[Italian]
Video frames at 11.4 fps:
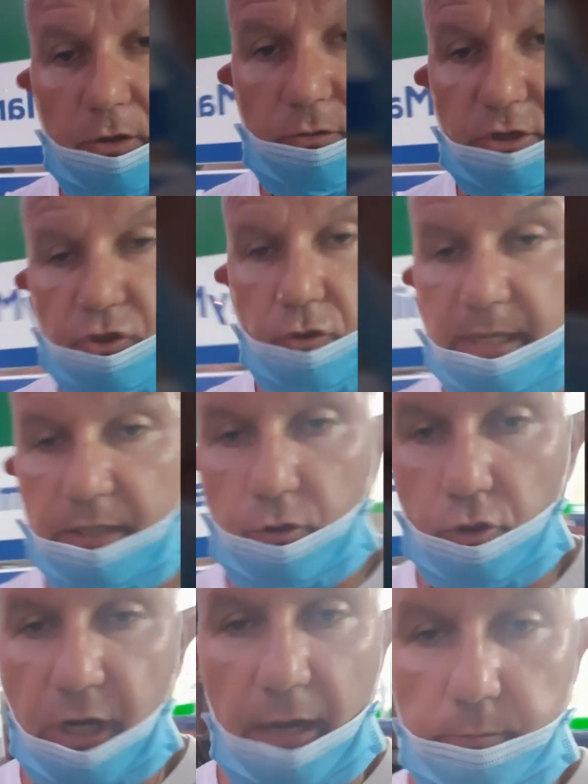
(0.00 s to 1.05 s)
dove in questo
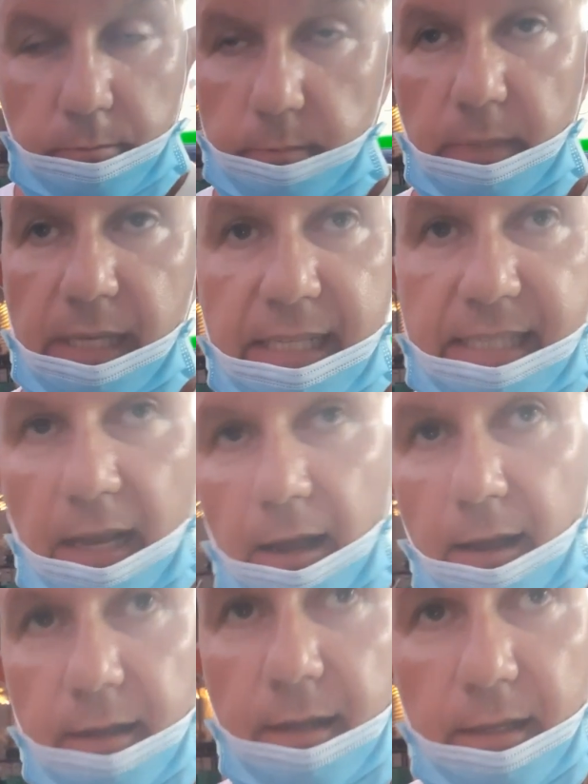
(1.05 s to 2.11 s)
momento un,
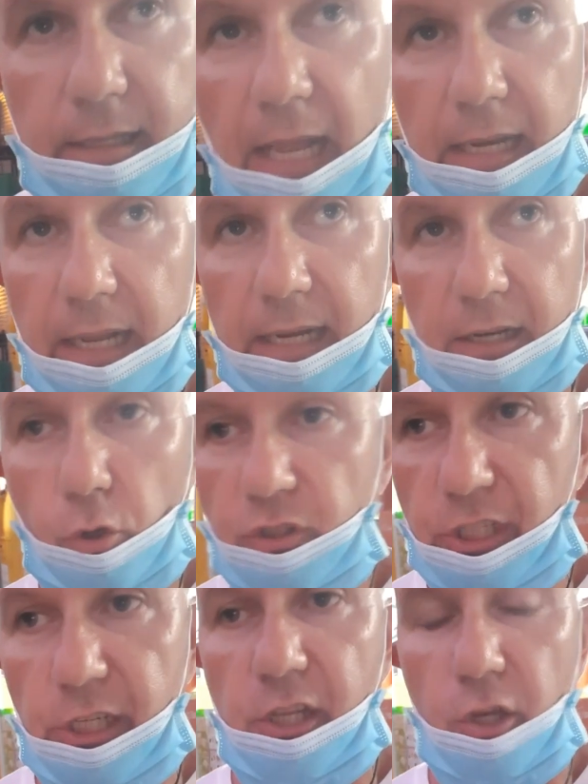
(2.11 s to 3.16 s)
inizia il
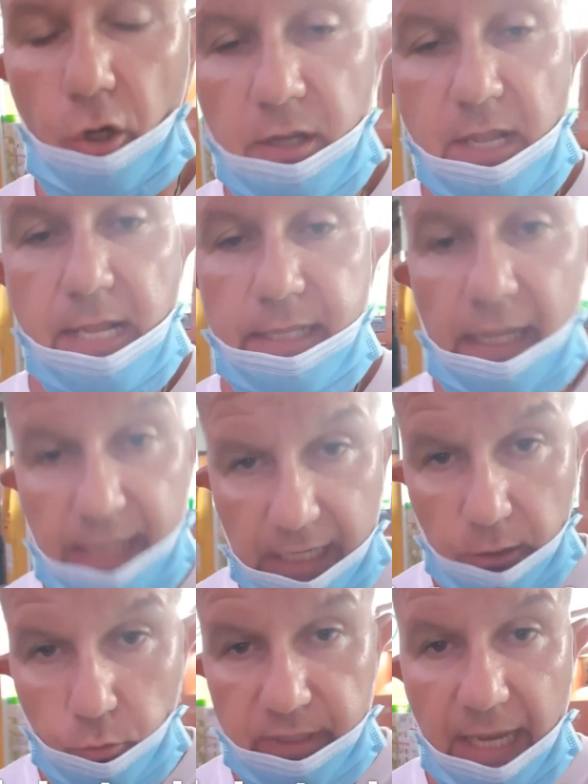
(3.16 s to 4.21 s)
consiglio di
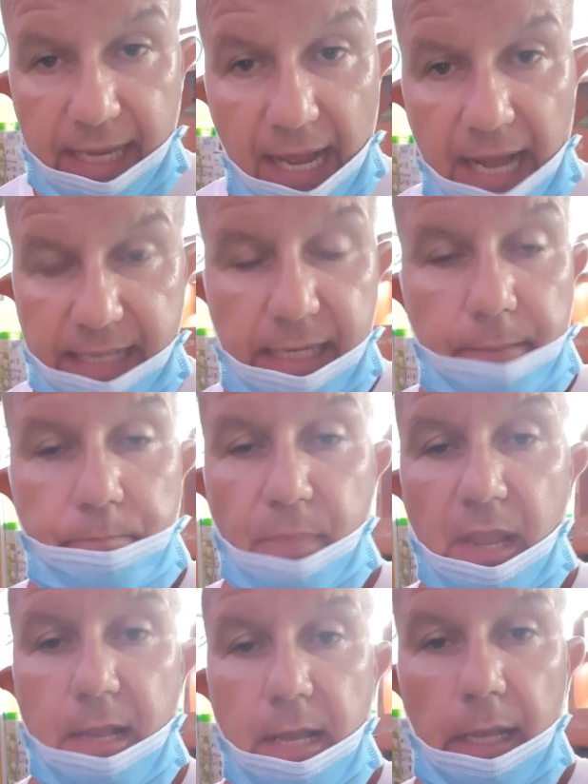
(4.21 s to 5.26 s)
andare tutti a casa
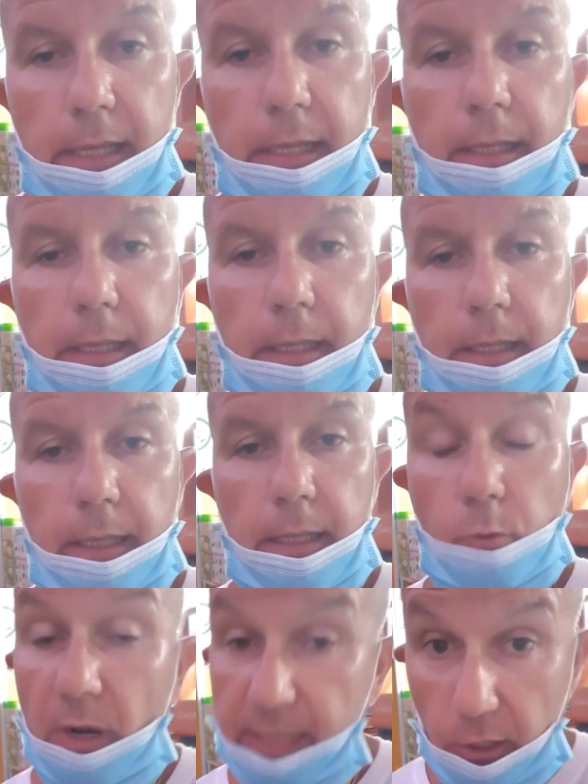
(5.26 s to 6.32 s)

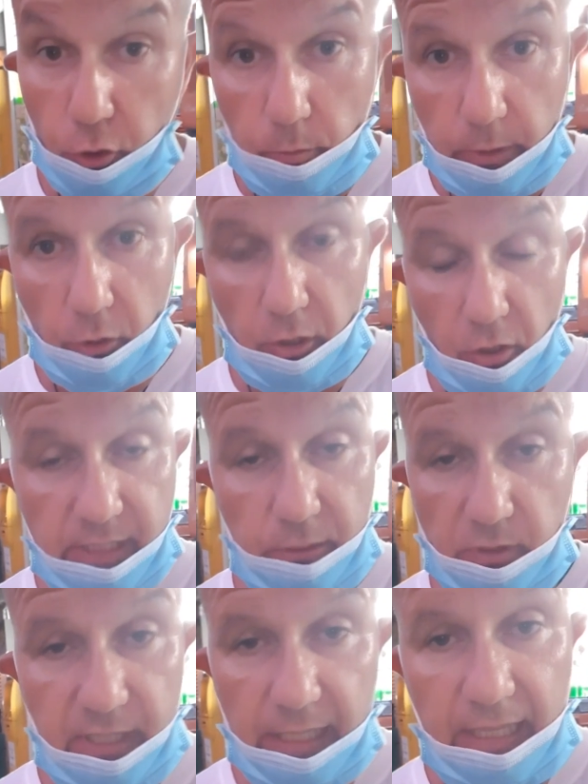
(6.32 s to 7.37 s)
e qualche numero, le cose
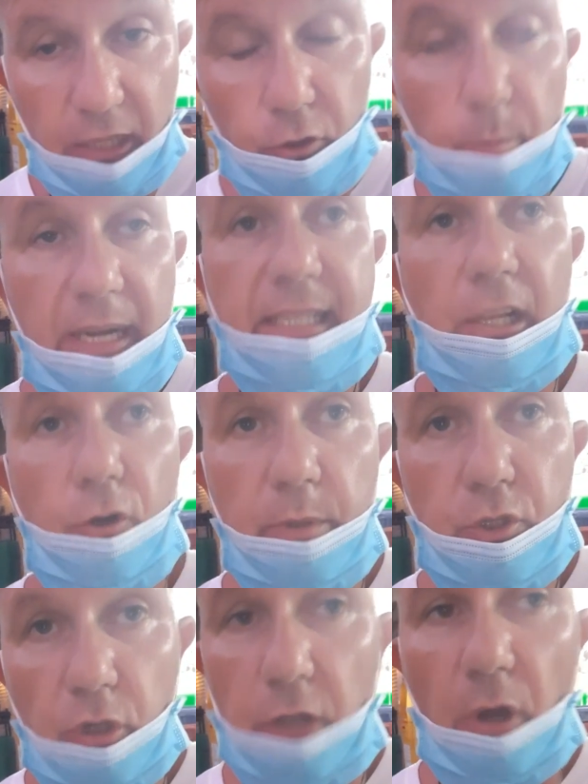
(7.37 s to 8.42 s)
non stanno andando bene, stanno
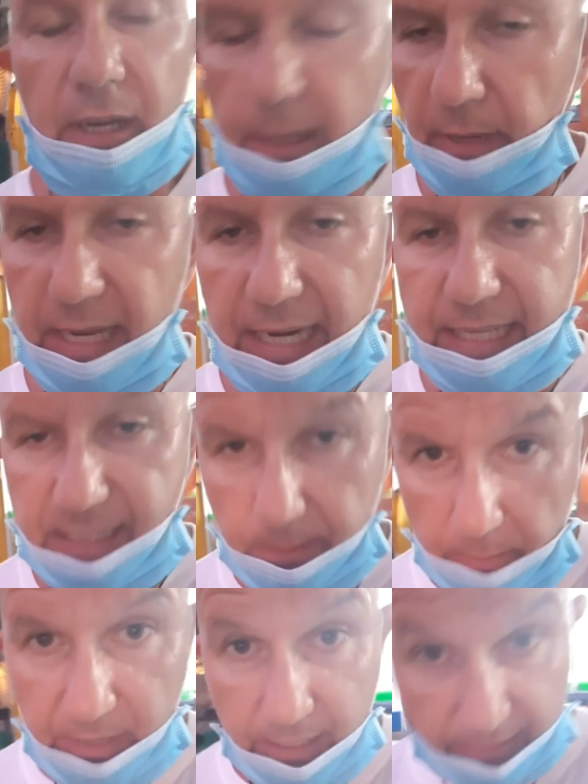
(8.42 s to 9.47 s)
peggiorando anche in maniera
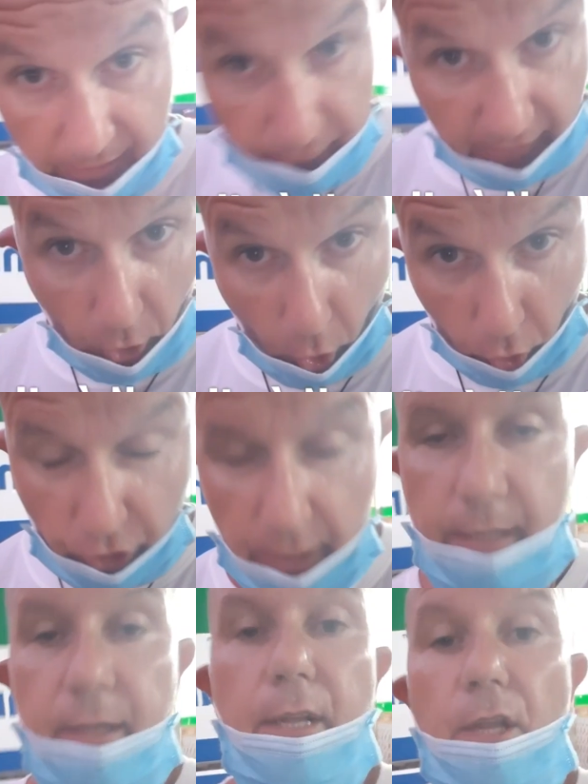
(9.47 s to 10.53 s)
estremamente
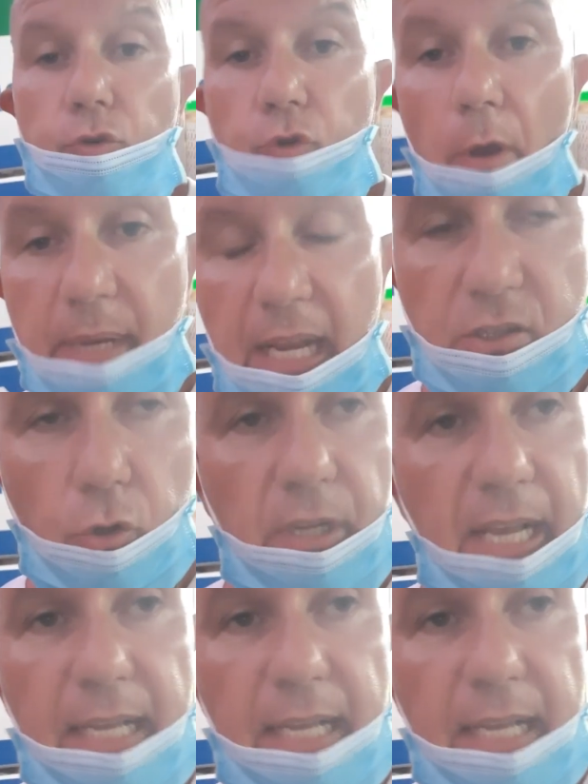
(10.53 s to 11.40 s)
veloce. 2000 sono i